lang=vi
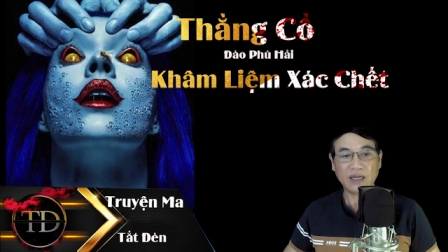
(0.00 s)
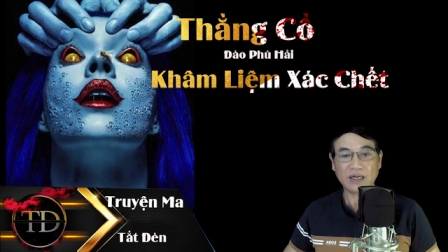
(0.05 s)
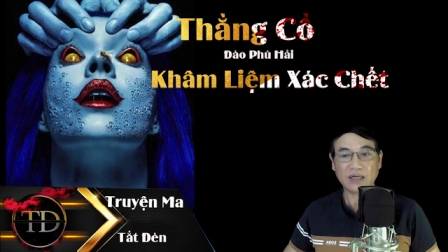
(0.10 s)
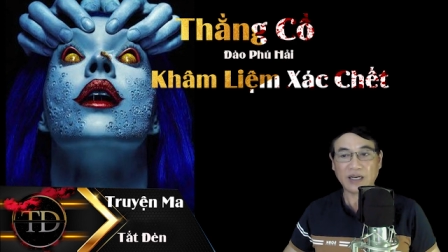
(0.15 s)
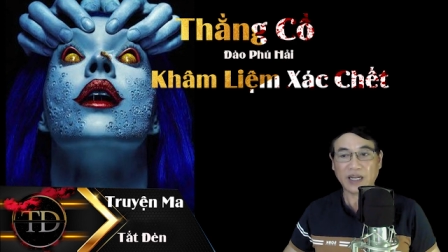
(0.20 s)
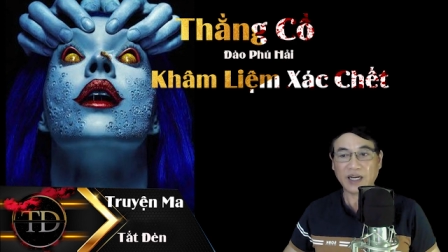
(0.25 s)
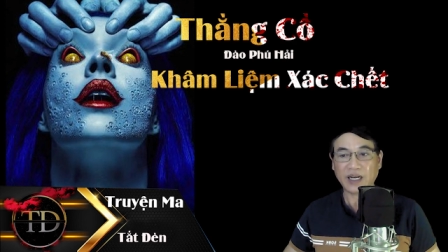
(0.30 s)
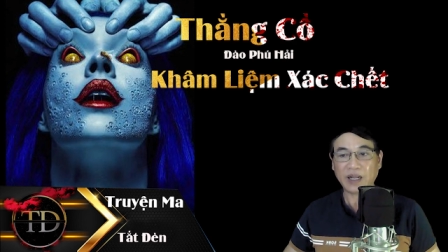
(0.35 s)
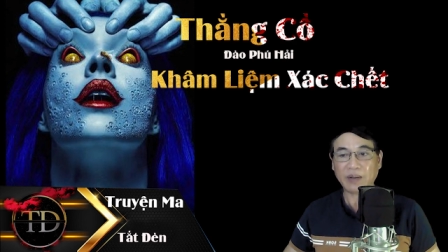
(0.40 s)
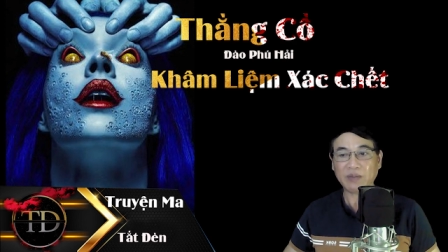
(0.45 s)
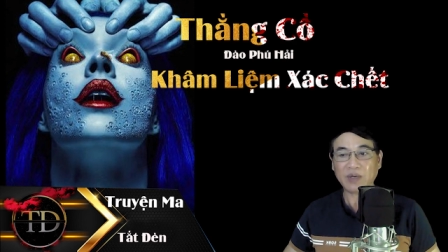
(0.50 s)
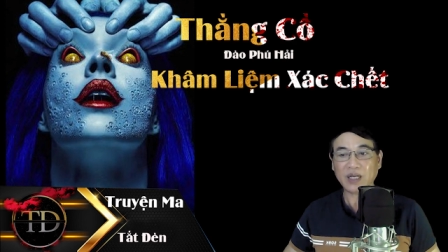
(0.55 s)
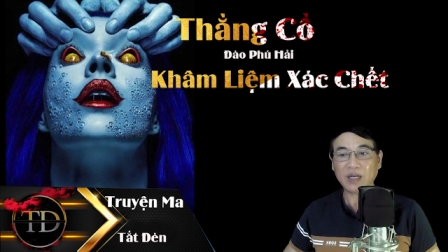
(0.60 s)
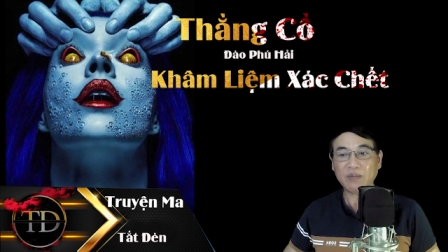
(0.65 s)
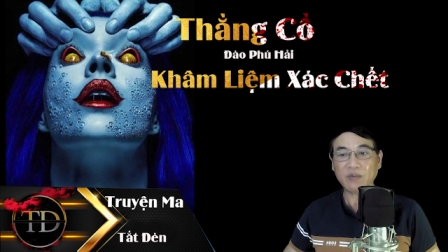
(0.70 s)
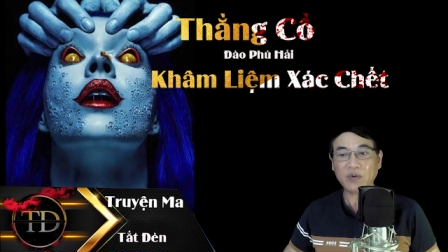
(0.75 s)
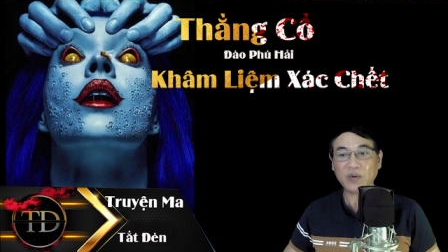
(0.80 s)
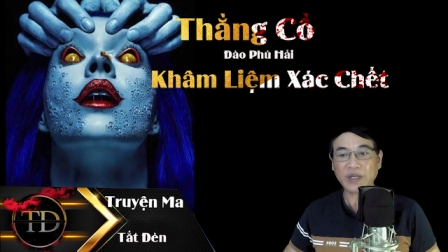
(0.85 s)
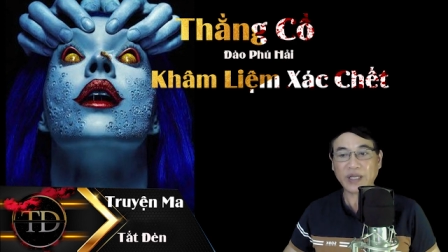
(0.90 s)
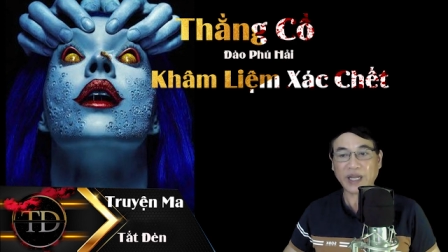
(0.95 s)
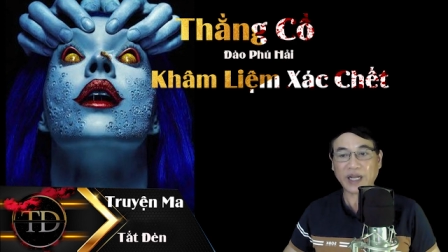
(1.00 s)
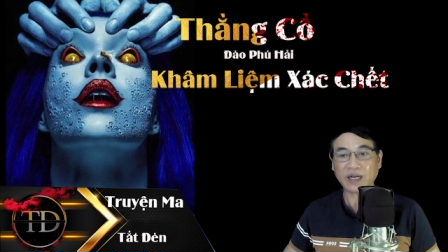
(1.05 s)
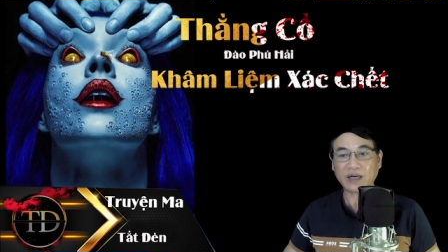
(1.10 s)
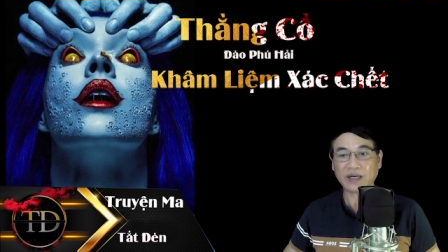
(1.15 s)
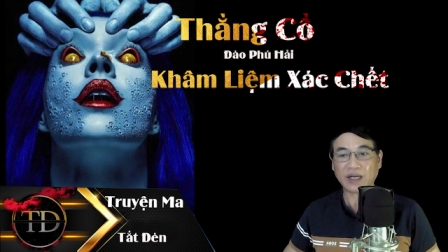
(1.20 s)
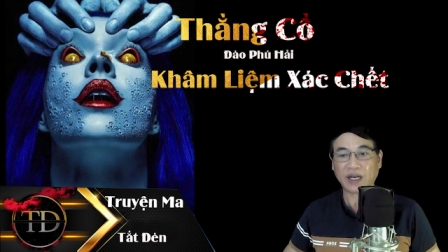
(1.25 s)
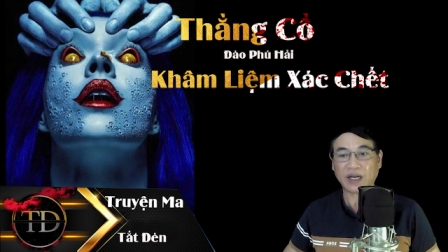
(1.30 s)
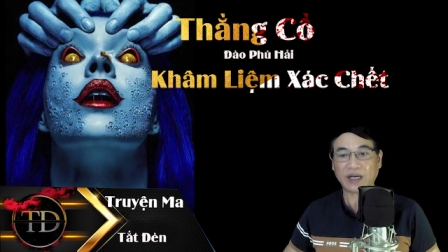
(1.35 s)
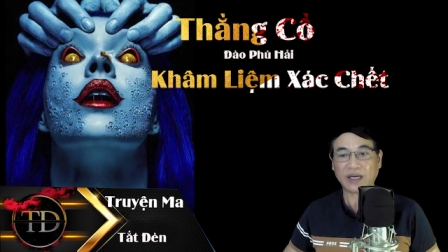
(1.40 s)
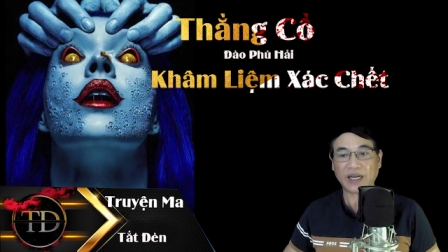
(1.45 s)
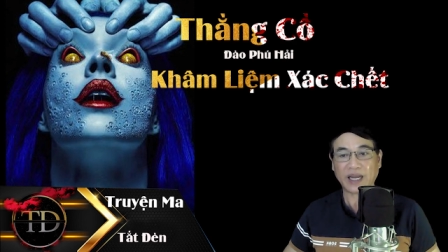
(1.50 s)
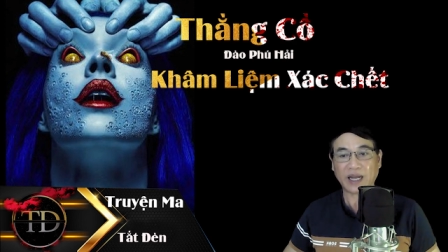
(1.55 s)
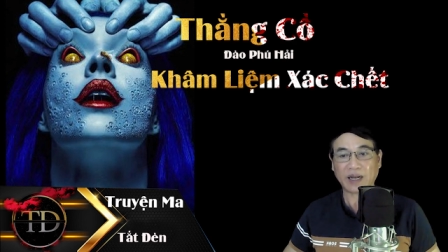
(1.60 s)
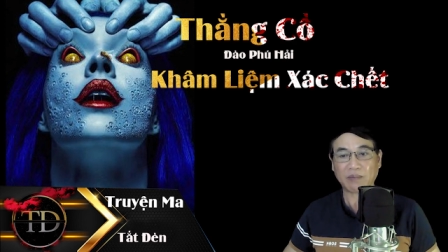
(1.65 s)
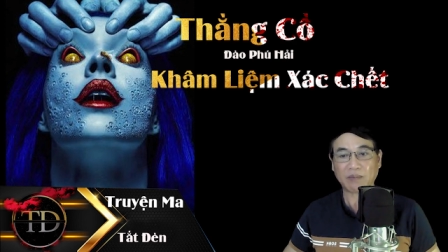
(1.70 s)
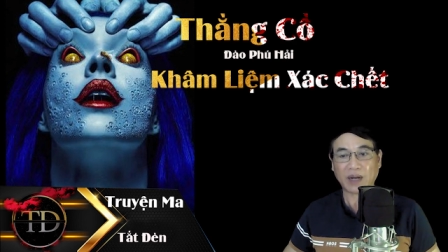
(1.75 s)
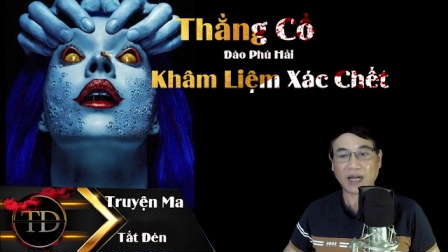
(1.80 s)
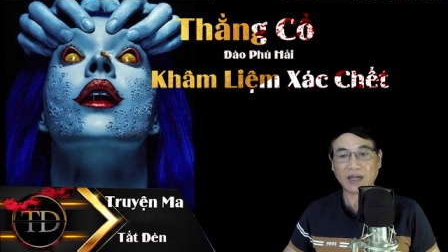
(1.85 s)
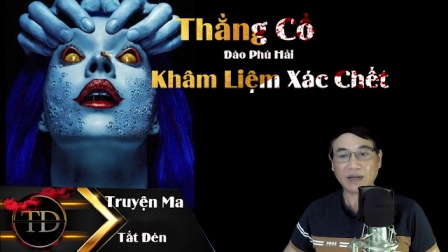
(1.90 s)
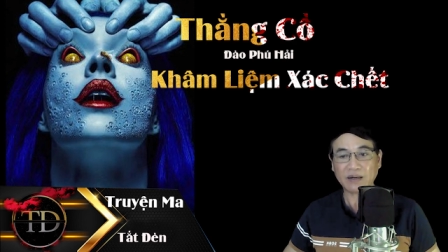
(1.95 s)
để đem đi mua nhang đèn
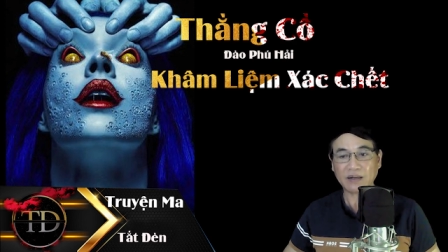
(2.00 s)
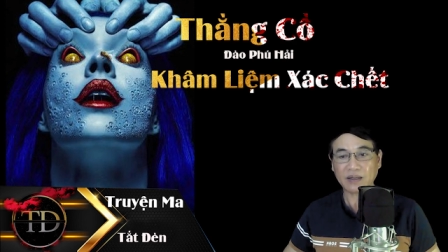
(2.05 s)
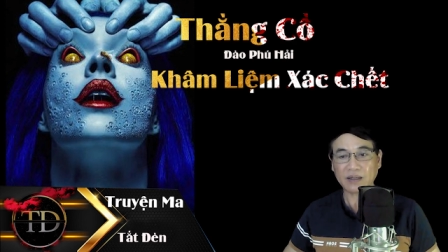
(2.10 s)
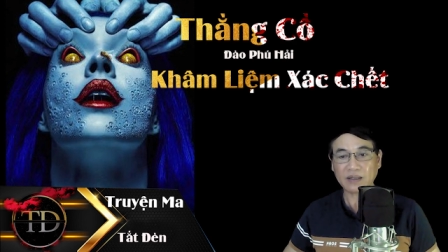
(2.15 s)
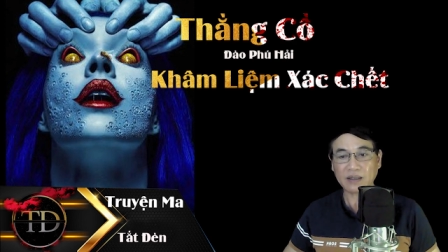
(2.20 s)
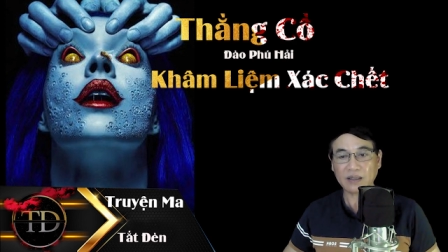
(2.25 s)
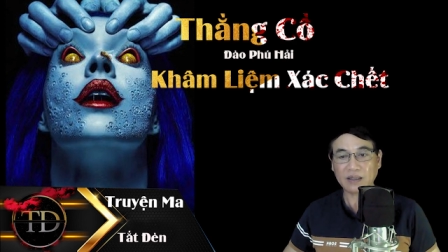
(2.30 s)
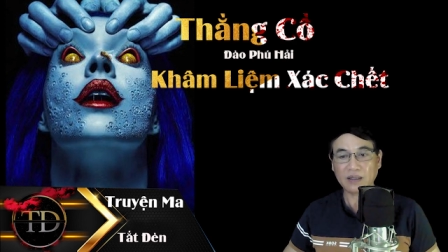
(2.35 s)
vàng mã nữa.